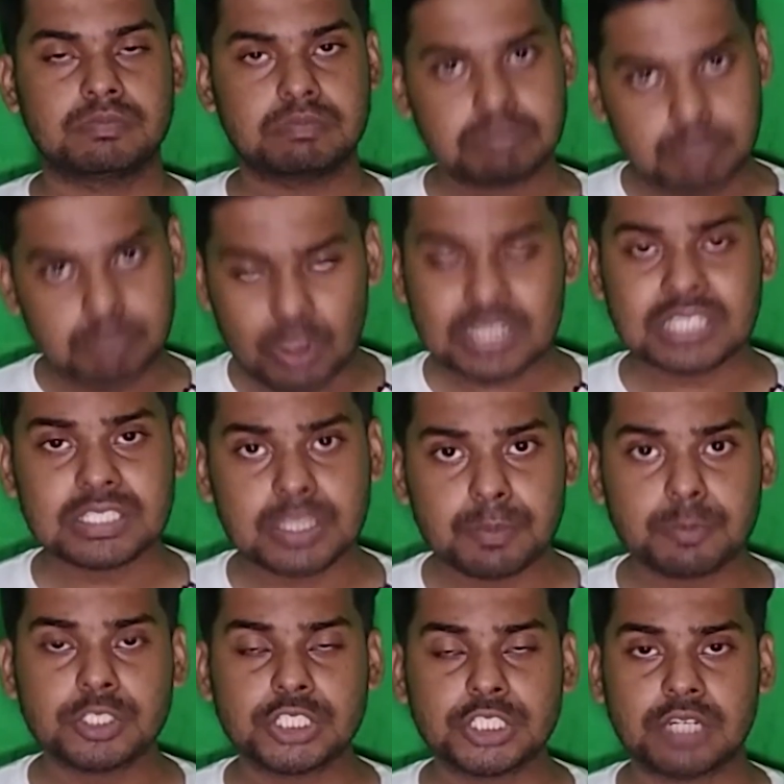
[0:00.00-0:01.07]
बहुत अच्छे
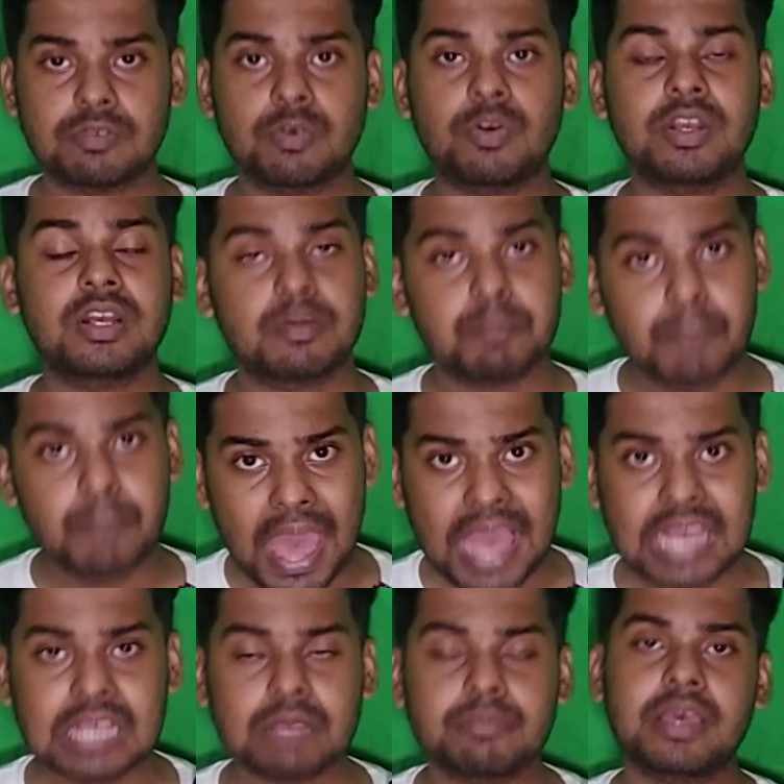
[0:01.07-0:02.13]
पोजीशन में कोई
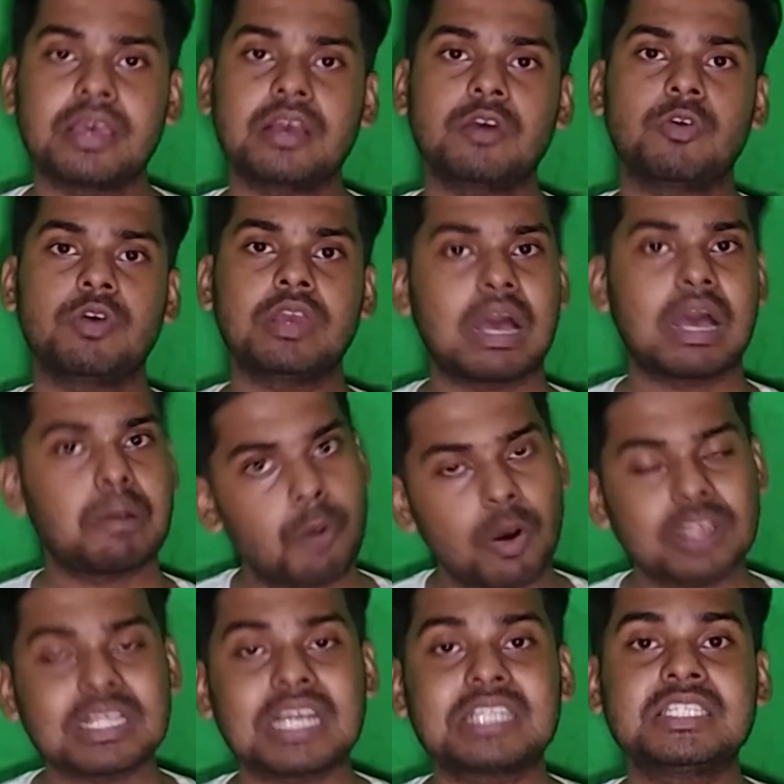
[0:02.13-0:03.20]
बैंक में है कोई
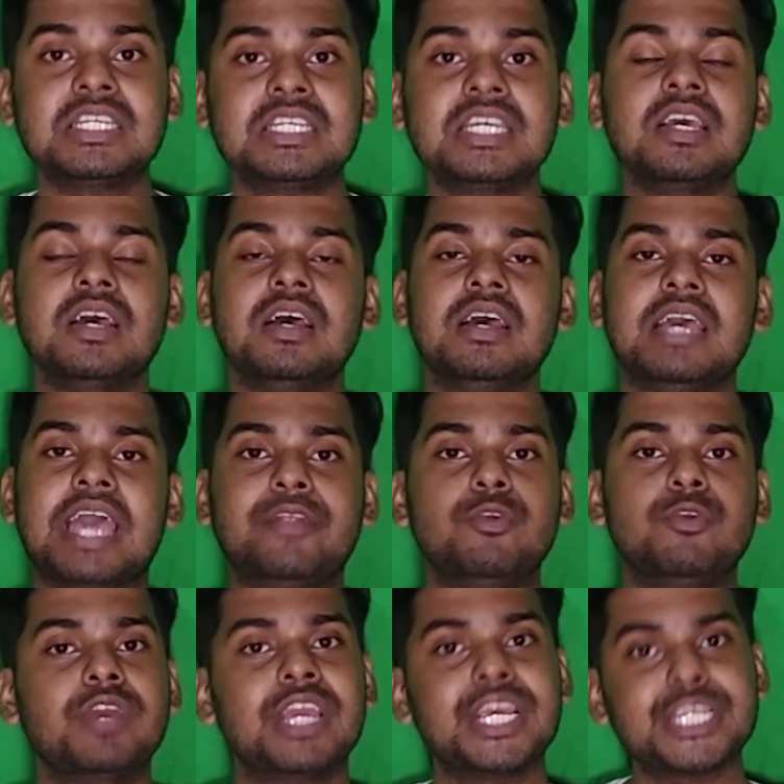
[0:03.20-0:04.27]
बहुत अच्छे
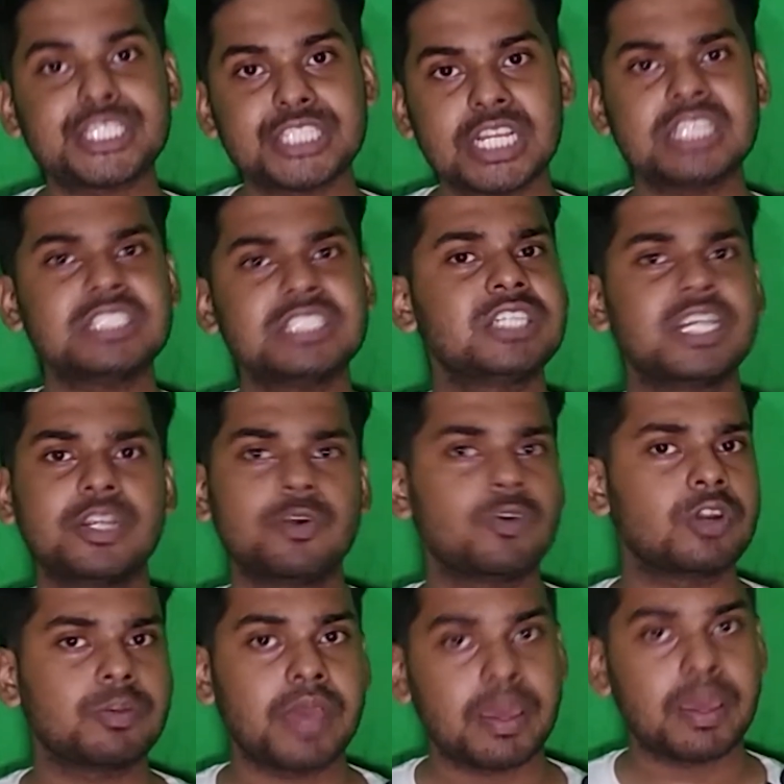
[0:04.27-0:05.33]
एजुकेशनल इंस्टीट्यूट
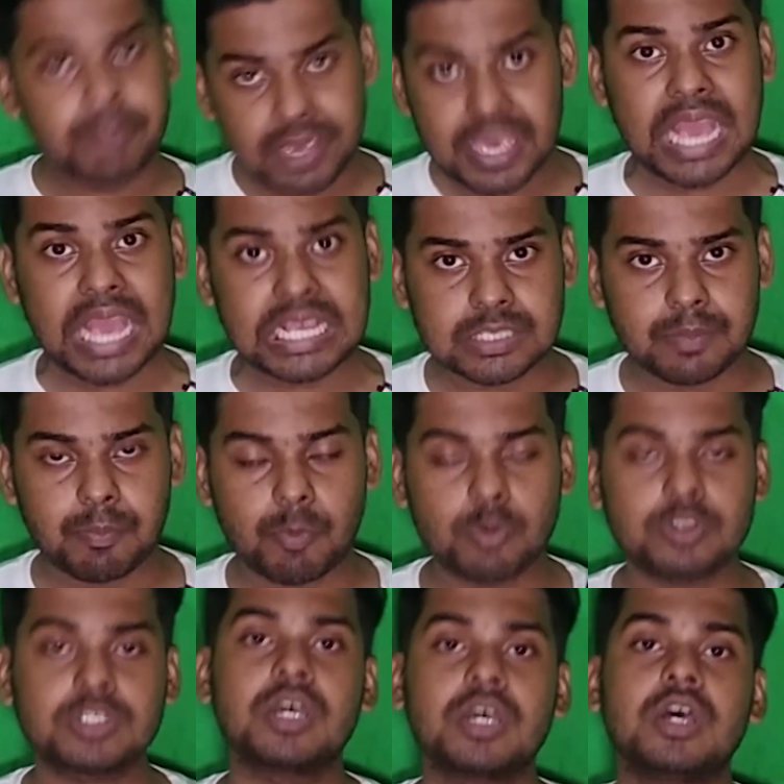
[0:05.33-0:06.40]
में भी है
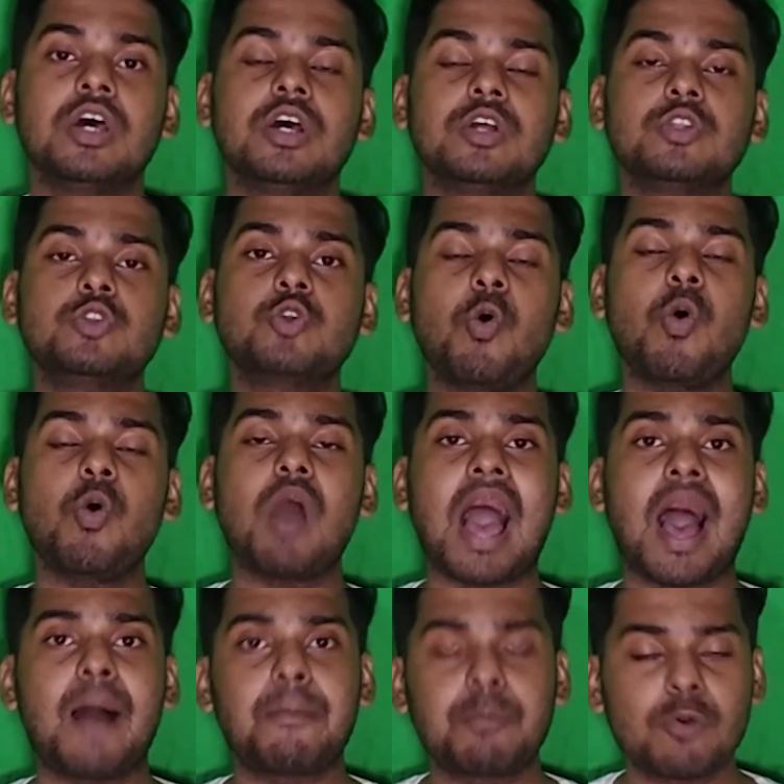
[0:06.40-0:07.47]
सपोज तो
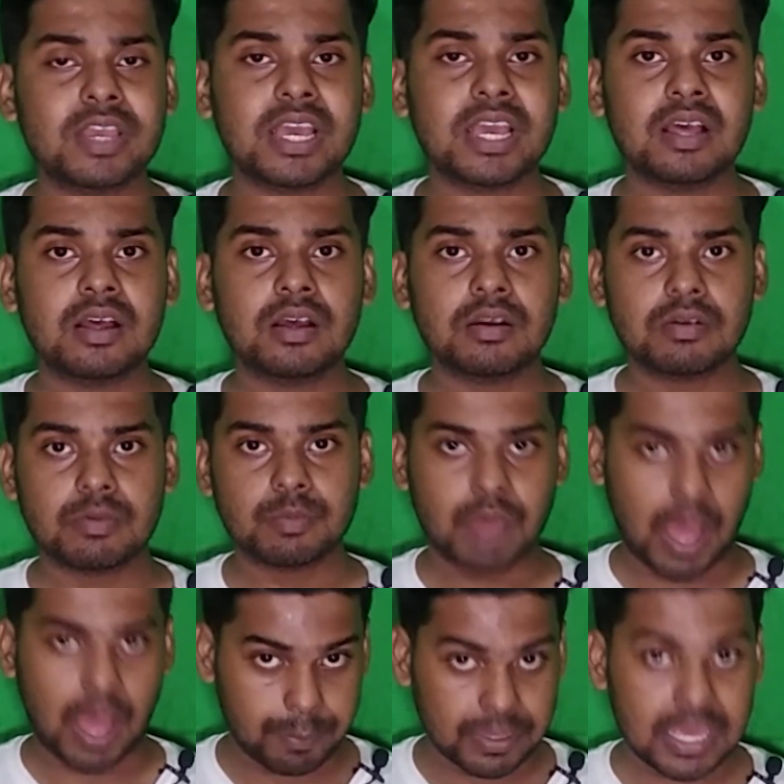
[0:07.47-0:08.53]
आपको क्या
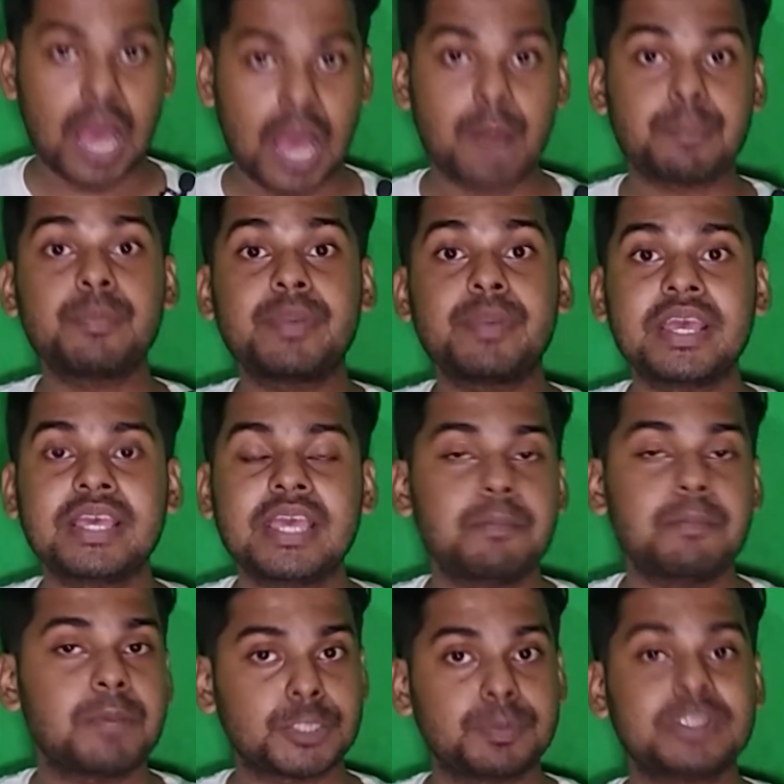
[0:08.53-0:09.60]
आपकी अपब्रिंगिंग
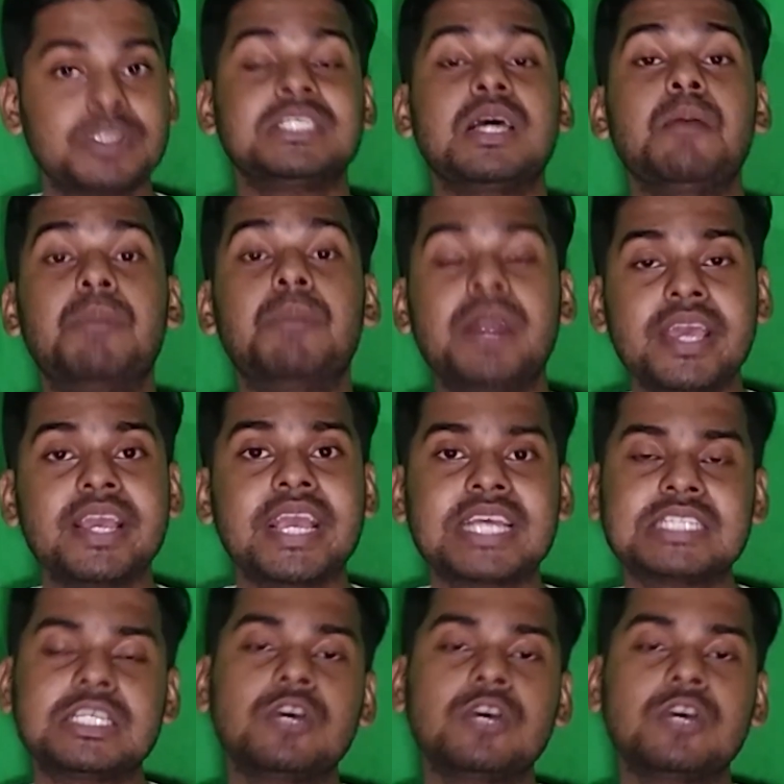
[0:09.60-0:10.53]
बचपन से आप बड़े कैसे